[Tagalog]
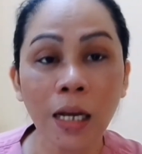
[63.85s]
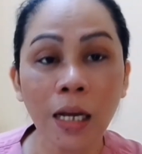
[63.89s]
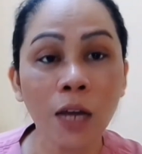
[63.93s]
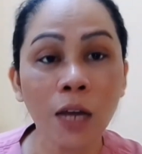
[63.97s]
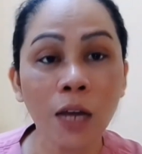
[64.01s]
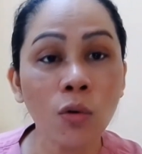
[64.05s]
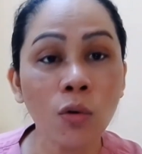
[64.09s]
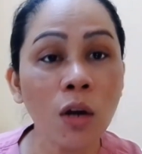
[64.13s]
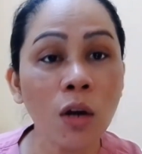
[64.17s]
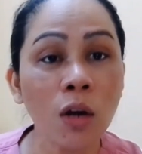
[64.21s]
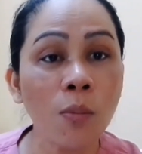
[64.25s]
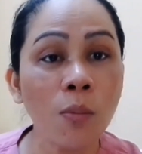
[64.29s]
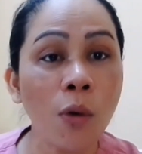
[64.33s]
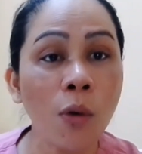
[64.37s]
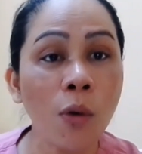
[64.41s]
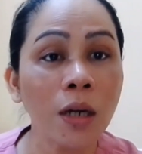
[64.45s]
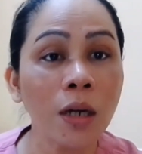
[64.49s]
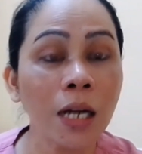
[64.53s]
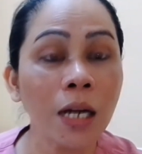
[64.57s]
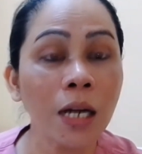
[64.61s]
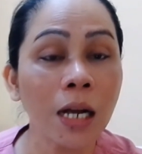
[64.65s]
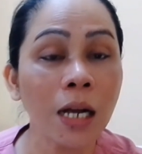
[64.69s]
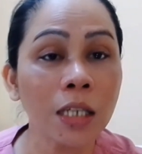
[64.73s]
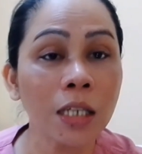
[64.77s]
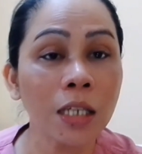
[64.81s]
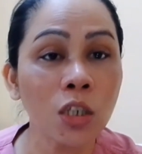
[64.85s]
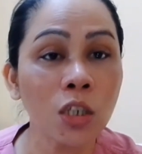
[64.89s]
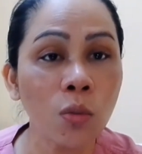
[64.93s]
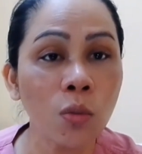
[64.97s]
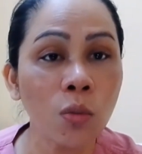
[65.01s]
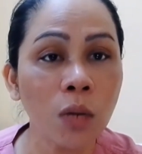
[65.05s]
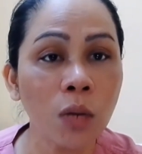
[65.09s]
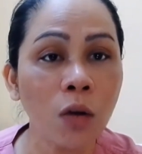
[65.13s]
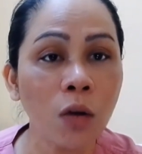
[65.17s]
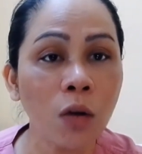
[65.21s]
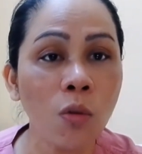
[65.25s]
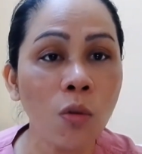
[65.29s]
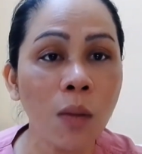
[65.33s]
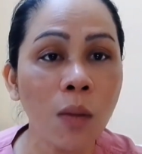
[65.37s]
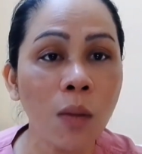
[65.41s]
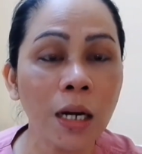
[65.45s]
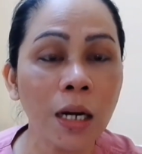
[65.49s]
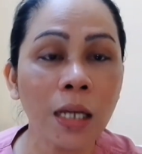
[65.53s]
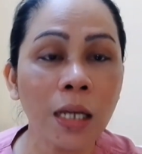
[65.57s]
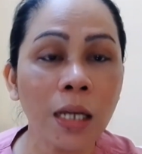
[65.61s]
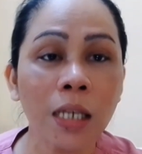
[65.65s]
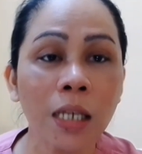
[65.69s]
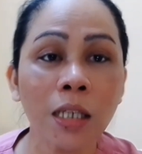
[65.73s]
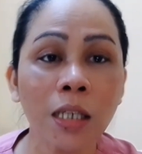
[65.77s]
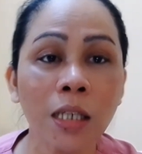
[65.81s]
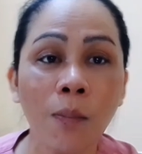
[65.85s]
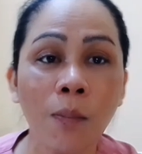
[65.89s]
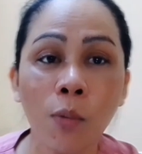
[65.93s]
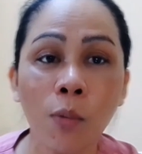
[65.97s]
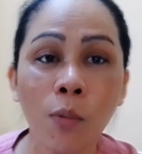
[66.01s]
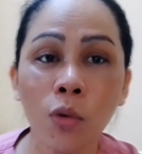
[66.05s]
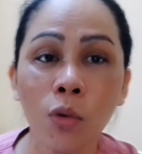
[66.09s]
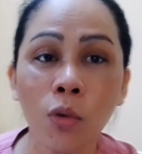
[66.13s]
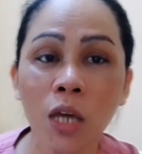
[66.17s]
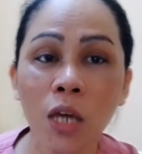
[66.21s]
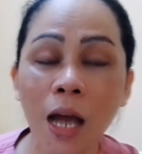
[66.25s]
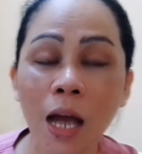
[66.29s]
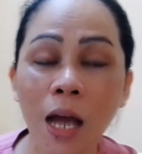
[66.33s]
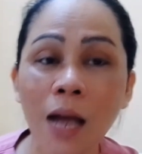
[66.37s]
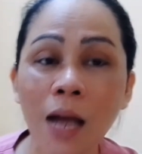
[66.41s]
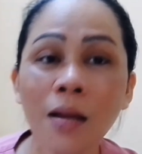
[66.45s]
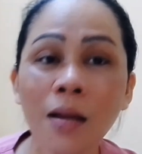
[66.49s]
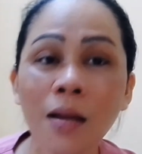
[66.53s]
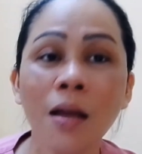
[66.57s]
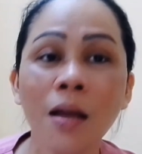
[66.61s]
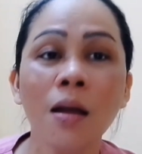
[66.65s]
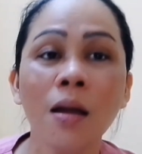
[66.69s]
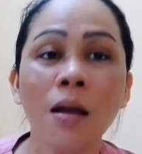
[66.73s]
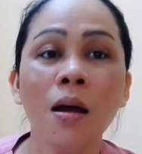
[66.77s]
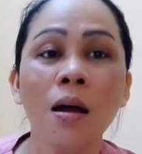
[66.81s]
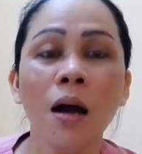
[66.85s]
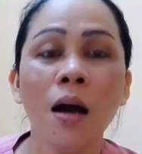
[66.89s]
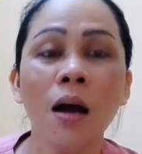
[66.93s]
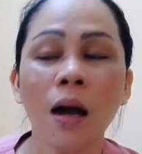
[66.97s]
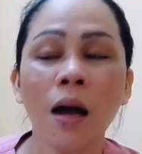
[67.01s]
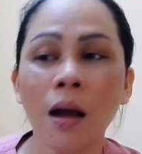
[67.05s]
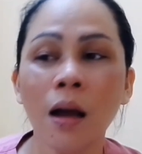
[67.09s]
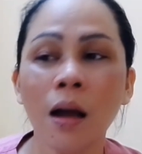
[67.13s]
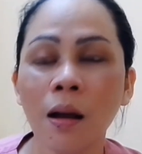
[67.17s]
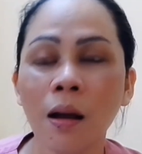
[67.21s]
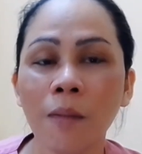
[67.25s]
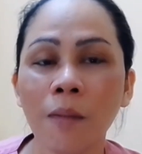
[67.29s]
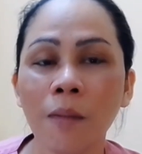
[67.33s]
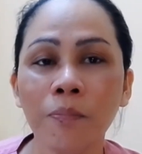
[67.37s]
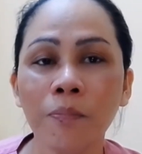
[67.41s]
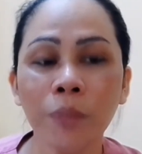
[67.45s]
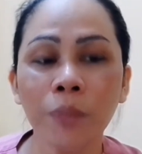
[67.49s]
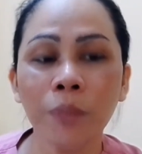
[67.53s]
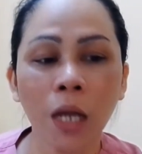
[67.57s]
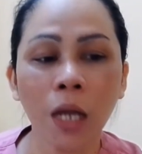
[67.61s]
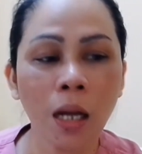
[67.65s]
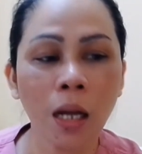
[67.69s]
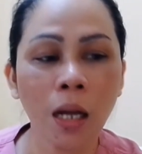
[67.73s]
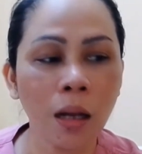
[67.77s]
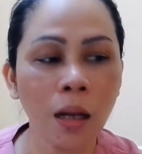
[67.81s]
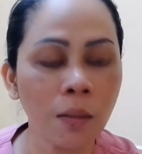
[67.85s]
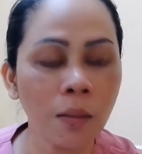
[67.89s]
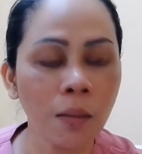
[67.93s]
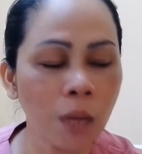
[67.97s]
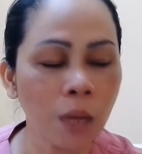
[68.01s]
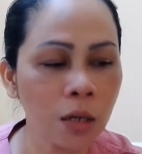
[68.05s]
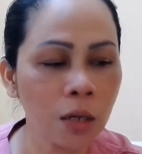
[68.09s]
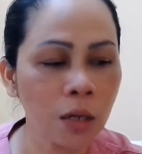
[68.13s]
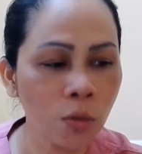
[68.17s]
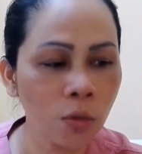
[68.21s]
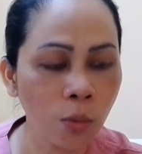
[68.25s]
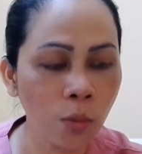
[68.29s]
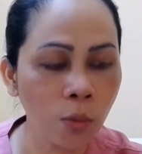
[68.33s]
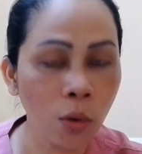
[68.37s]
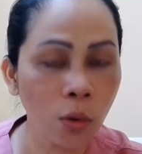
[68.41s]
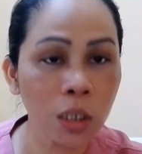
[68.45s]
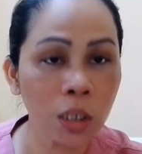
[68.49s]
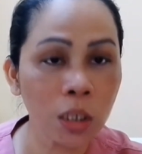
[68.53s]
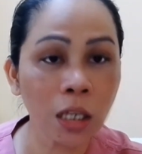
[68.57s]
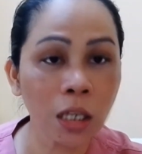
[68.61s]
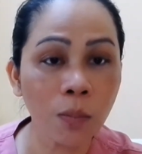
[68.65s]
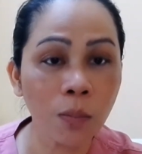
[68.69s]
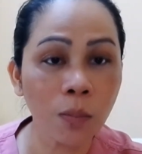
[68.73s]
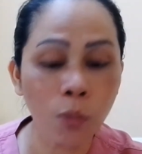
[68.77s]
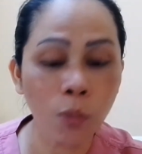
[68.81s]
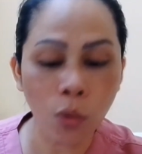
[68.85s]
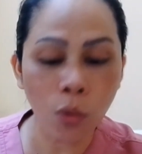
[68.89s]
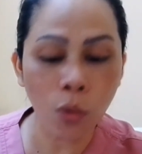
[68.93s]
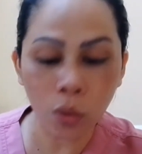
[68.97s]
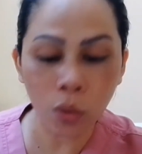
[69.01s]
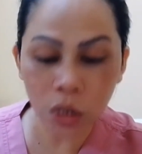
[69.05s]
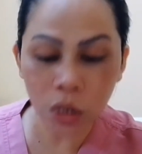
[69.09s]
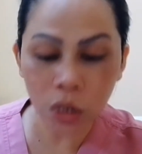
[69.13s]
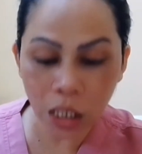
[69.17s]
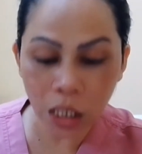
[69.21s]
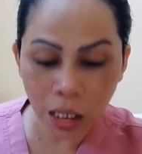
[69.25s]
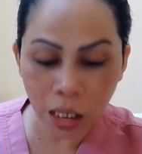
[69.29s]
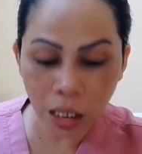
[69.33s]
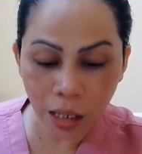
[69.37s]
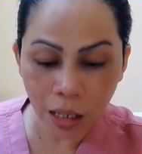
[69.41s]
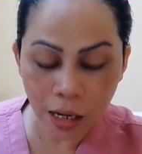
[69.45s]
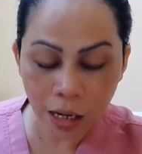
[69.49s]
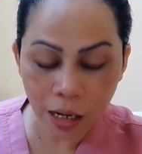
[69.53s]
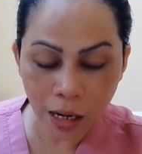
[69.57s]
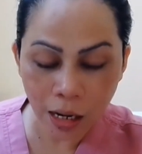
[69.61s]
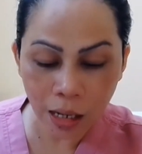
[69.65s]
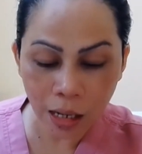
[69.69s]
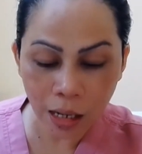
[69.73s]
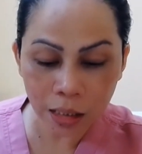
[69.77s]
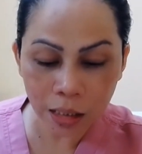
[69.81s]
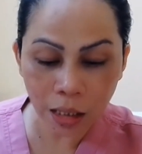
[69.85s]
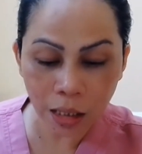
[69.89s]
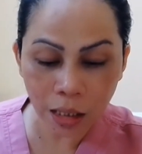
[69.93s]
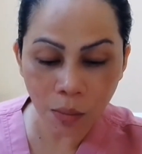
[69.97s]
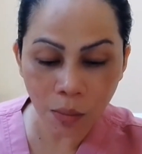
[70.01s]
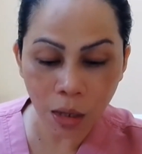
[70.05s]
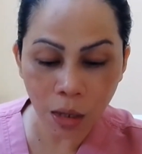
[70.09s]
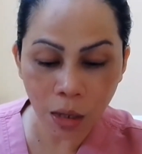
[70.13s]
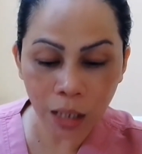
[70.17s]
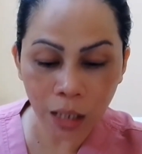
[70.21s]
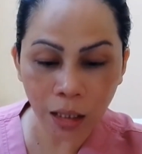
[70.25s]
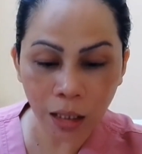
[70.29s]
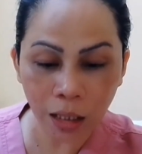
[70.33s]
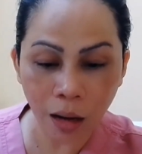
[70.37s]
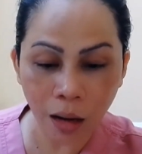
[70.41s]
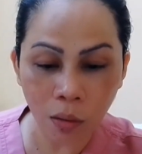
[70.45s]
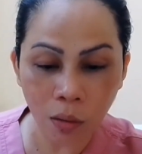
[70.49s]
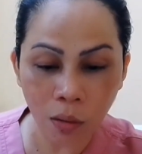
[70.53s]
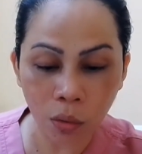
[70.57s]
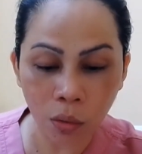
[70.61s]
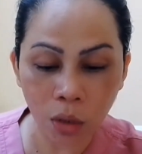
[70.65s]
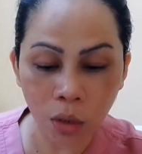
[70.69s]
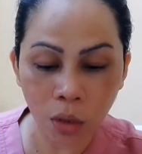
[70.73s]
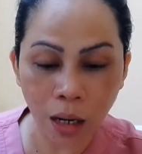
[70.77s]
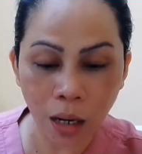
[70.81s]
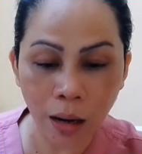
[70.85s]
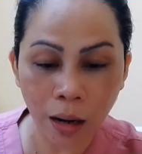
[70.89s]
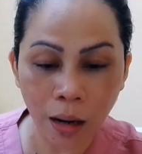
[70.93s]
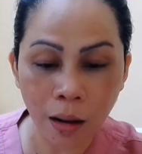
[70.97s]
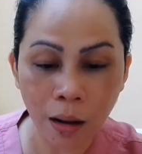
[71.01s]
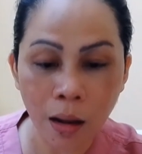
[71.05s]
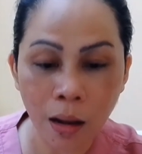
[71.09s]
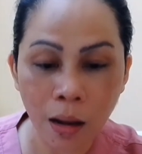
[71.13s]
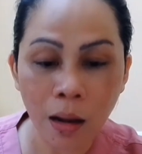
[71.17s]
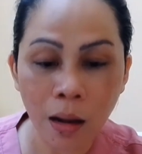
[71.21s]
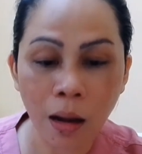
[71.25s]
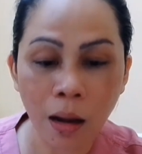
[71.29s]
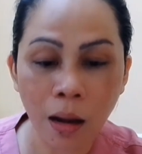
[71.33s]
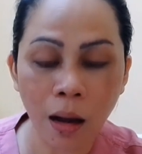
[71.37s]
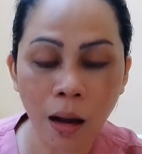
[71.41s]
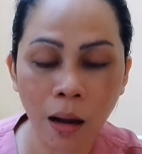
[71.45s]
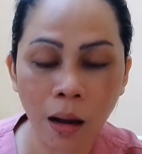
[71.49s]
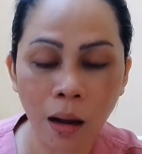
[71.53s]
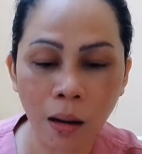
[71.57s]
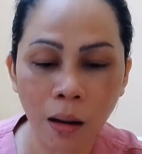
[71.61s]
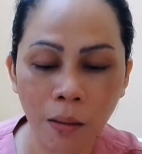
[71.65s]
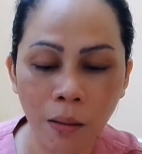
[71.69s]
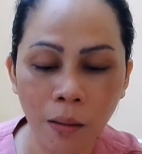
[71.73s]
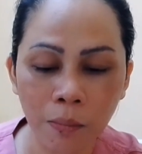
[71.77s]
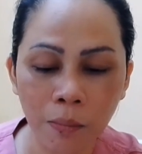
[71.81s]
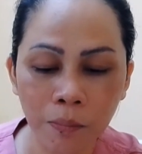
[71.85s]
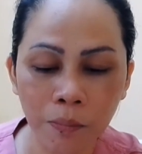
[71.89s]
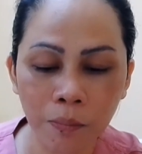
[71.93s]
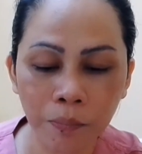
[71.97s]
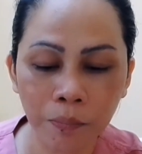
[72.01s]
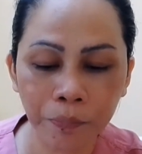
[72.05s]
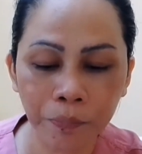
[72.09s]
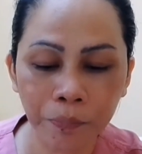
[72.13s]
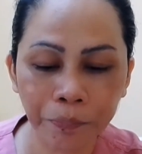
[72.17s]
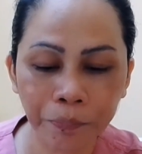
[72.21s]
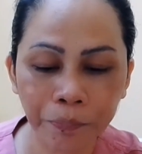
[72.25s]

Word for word: Kayo lang po ang nag-assume na gumaling. Isa po yang, um, um, ano po, isa po si Rina sa mga tao na um,